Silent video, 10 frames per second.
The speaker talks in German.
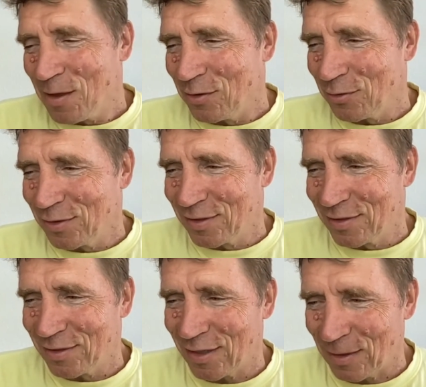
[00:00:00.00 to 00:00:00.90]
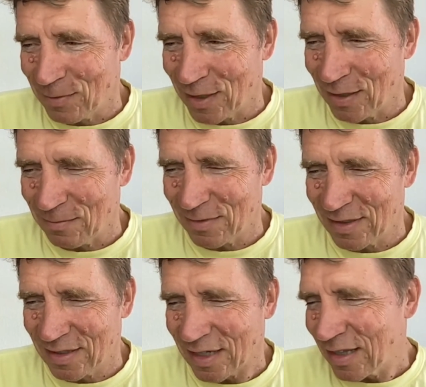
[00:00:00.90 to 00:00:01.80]
Und habe dann am
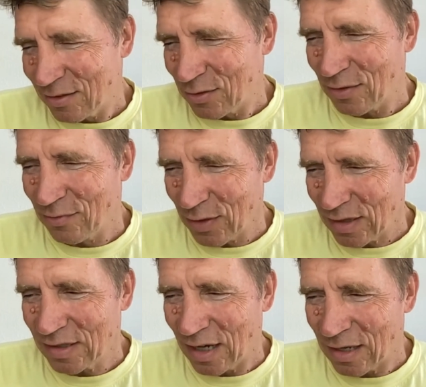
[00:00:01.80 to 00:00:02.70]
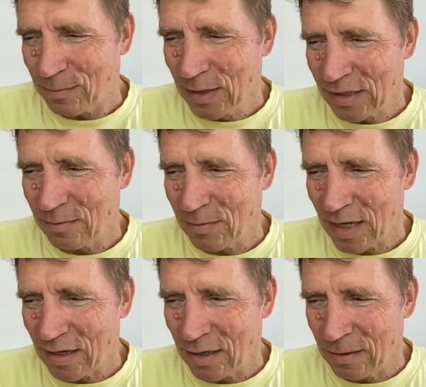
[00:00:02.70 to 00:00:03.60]
dritten oder vierten Tag mit
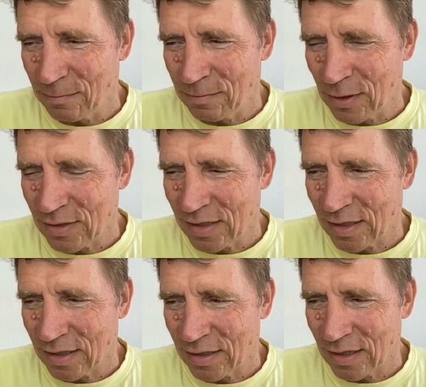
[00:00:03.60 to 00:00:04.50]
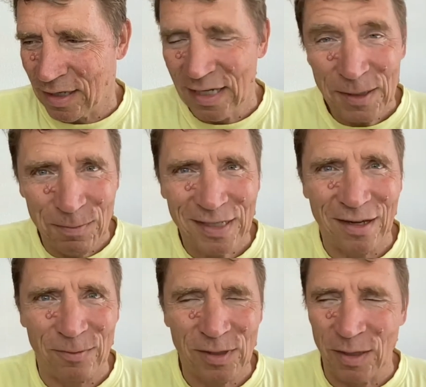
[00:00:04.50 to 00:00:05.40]
äh, plötzlich einen Lichtblick
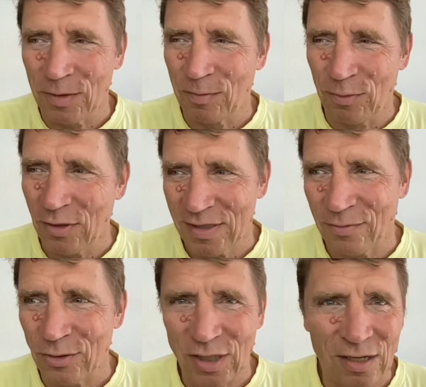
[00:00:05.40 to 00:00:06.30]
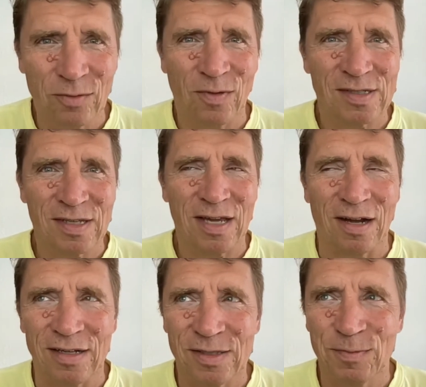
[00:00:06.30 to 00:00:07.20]
gehabt. Dann habe ich plötzlich verstanden, um was es
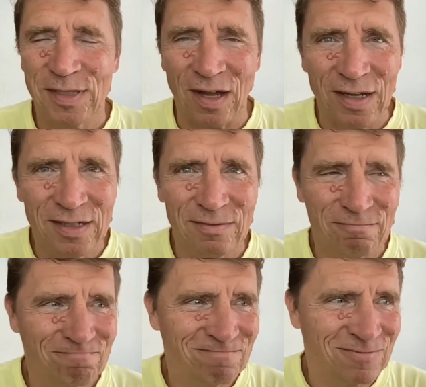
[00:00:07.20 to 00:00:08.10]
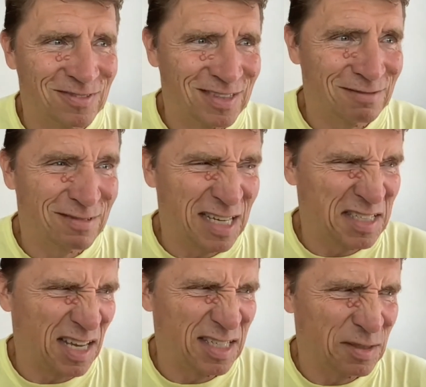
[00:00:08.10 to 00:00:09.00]
gegangen ist. Bis dahin ging
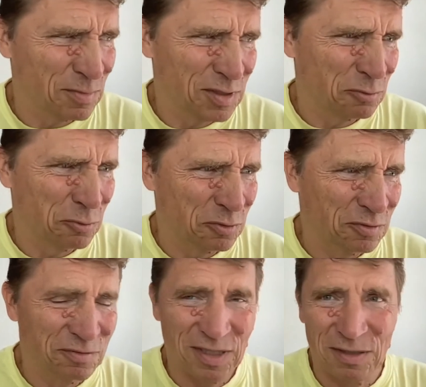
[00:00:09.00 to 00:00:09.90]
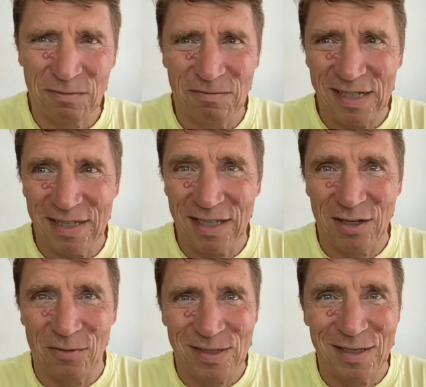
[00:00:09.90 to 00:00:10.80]
es eigentlich immer so, ich weiß nicht
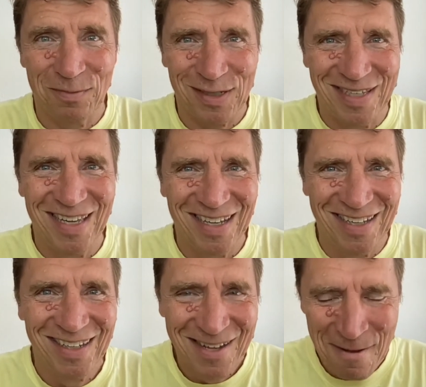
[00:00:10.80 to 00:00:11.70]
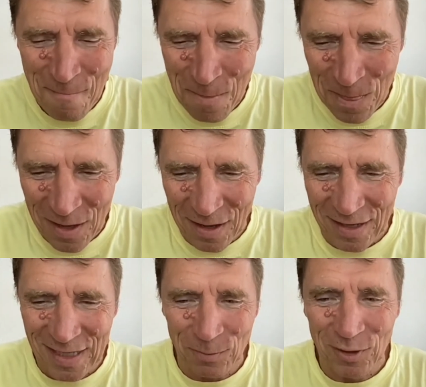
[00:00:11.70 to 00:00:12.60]
genau, was hier passiert.
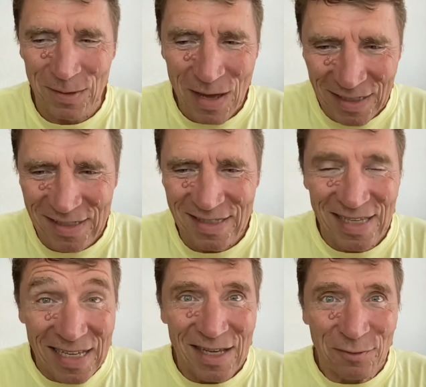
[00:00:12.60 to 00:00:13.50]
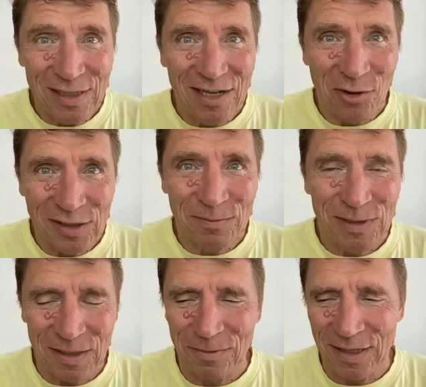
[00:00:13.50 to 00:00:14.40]
Ich habe nur gemerkt, es sind sehr, sehr viele Leute
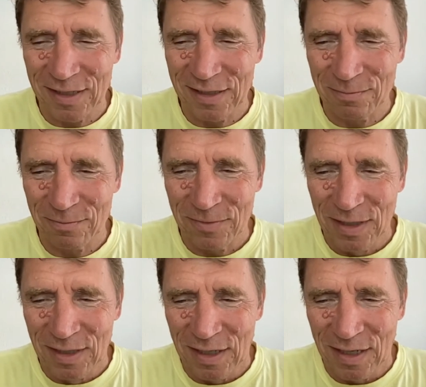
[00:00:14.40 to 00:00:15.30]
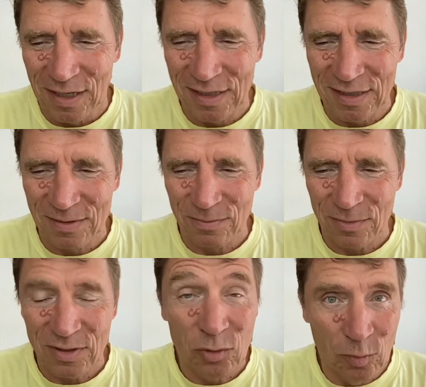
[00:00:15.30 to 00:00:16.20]
mit dabei in dem in diesem
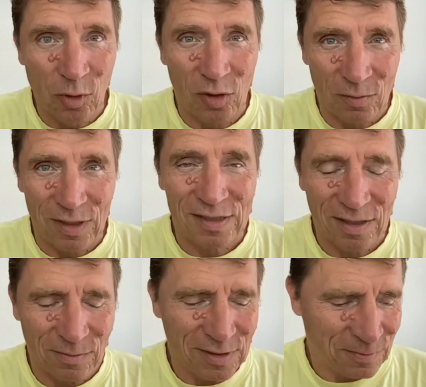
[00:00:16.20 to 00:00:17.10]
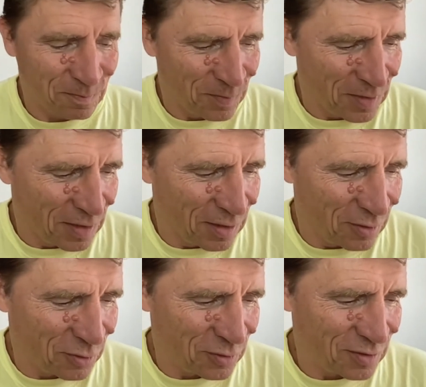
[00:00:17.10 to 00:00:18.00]
Zoom-Call war das damals.
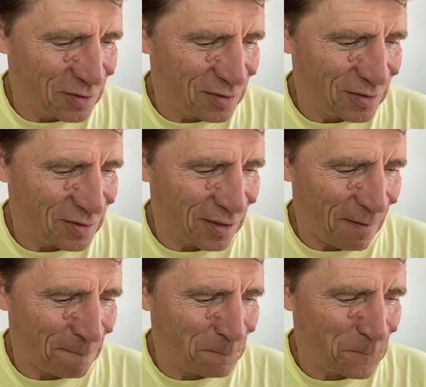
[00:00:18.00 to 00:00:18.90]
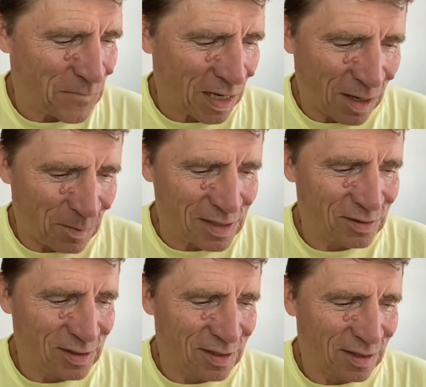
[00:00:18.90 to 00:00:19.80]
Und ähm, dann kam also
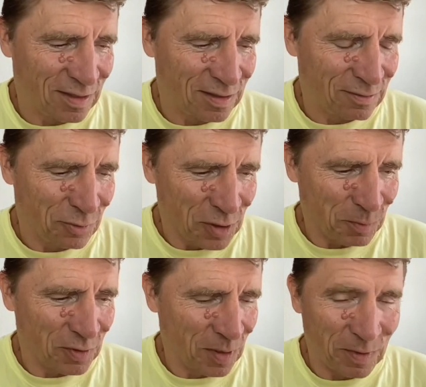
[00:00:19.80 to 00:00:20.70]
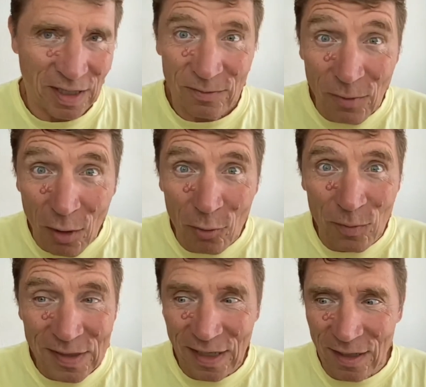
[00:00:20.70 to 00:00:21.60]
dieser Durchbruch. Ich habe mir gedacht,
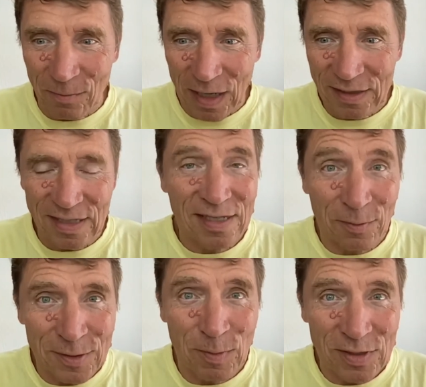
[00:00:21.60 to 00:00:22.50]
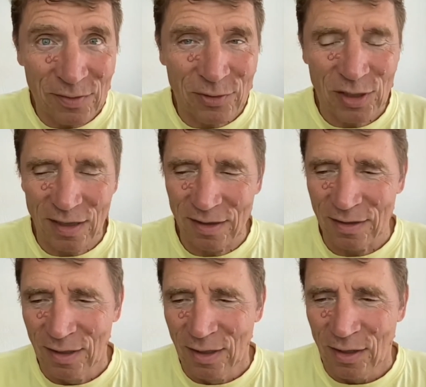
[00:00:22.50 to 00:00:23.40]
wow, was der da macht, jetzt habe ich es plötzlich
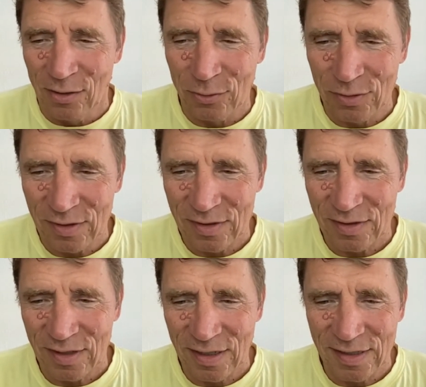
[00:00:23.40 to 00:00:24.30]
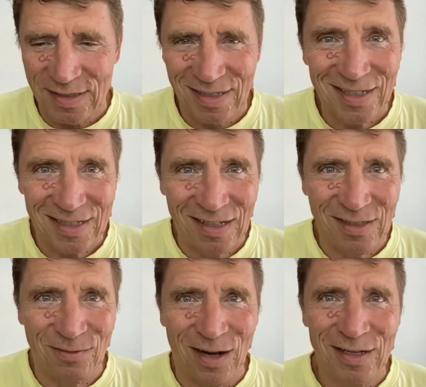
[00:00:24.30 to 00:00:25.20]
verstanden. Und äh, das
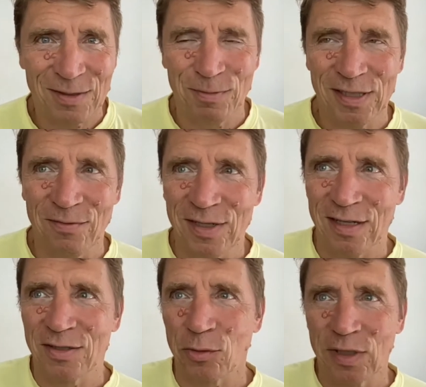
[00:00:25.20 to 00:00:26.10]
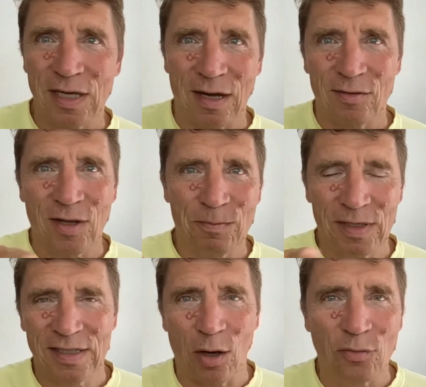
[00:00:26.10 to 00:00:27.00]
Interessante war, ich bin dann wieder zurückgegangen und habe
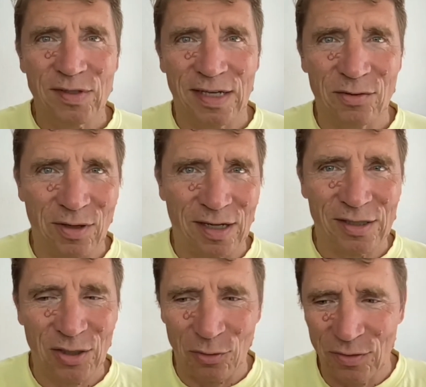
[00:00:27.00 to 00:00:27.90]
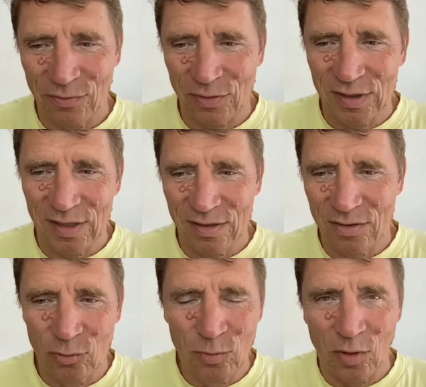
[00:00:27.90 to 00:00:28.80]
mir die Aufzeichnung angeschaut von den
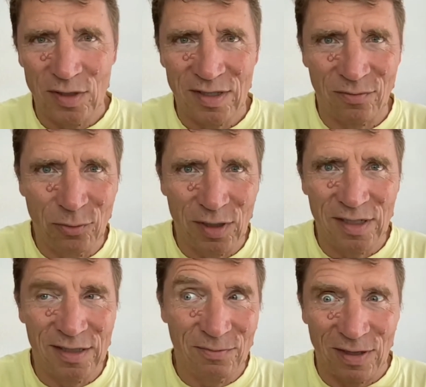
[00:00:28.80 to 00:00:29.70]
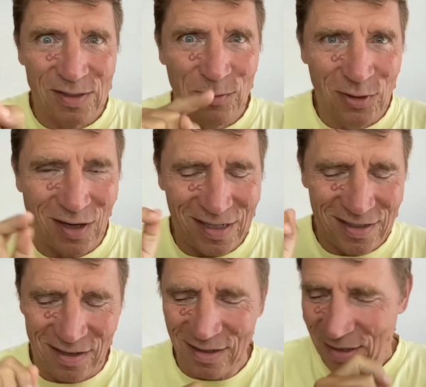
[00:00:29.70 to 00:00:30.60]
Zoom-Calls davor, denn die waren zum Glück alle
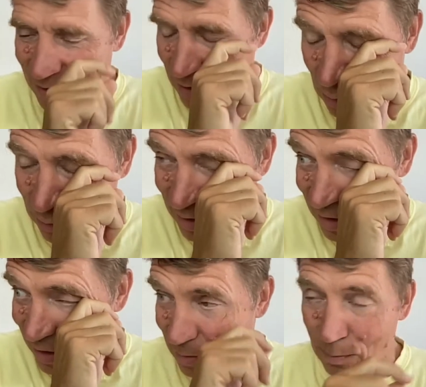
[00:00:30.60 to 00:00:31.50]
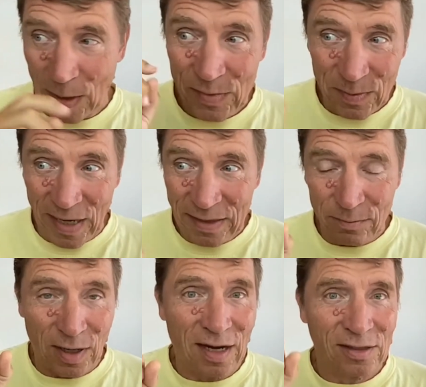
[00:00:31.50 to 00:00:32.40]
da. Und beim
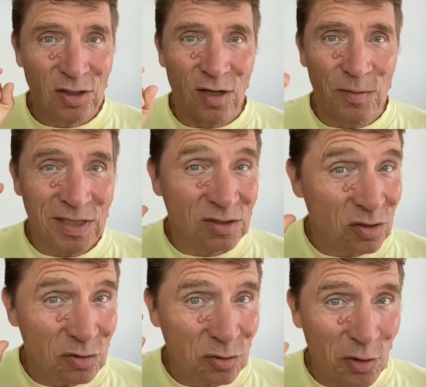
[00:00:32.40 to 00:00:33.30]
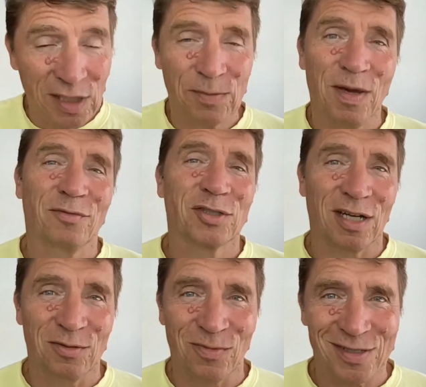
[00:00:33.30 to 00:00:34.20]
zweiten Mal anschauen habe ich dann schon deutlich mehr
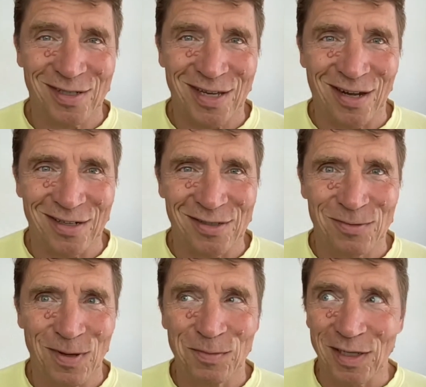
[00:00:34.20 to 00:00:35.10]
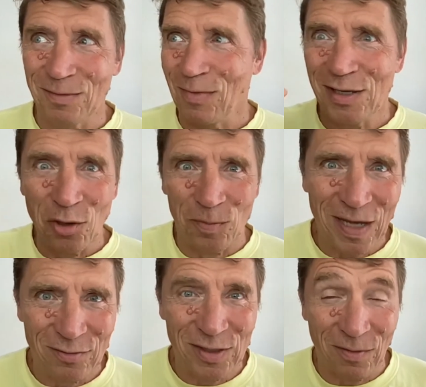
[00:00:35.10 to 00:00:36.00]
verstanden, um was es gegangen ist. Und beim dritten Mal noch
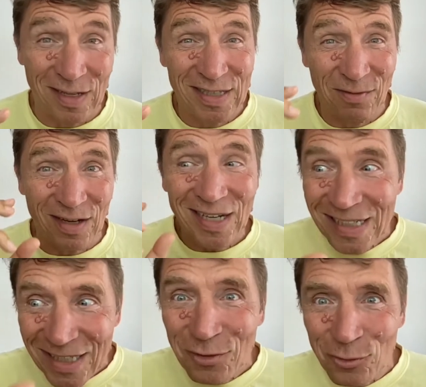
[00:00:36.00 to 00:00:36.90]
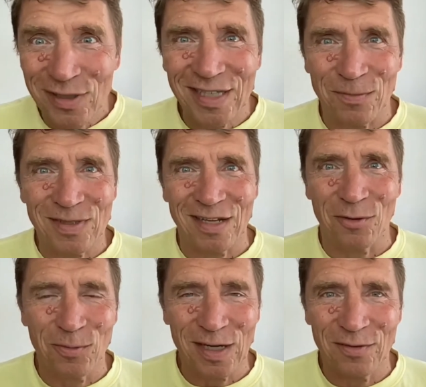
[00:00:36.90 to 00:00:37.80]
mehr. Und die waren, die waren richtig gut. Ich habe dann
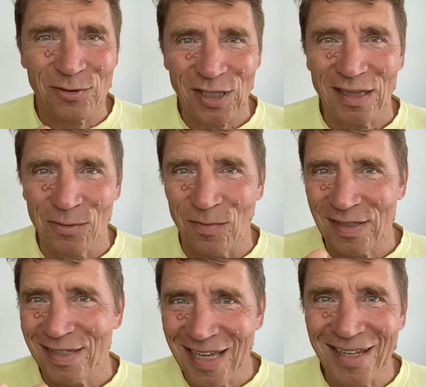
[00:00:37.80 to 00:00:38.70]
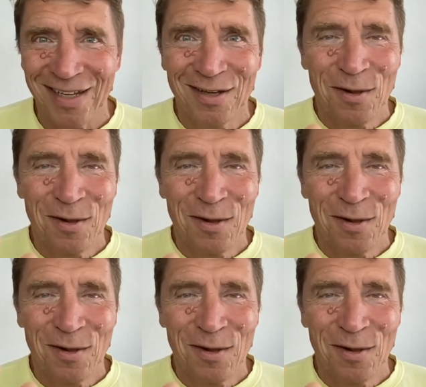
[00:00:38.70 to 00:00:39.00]
auch wirklich verstanden, um was es geht.